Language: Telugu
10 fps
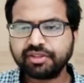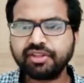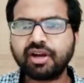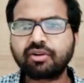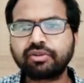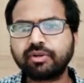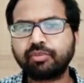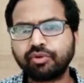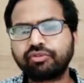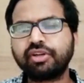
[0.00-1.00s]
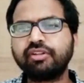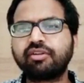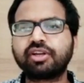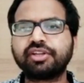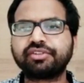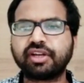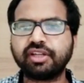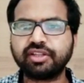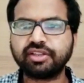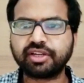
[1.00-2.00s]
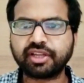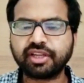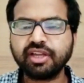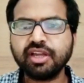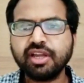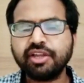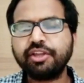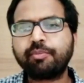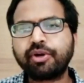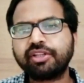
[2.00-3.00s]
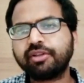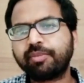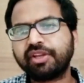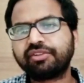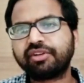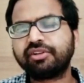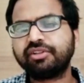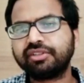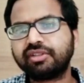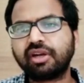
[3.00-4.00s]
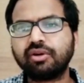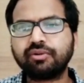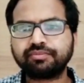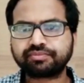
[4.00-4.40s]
ఇది కాకుండా పోస్టర్ డిస్లొకేషన్ అనేది ఏంటంటే ఎప్పుడైతే పేషెంట్ నిద్రలో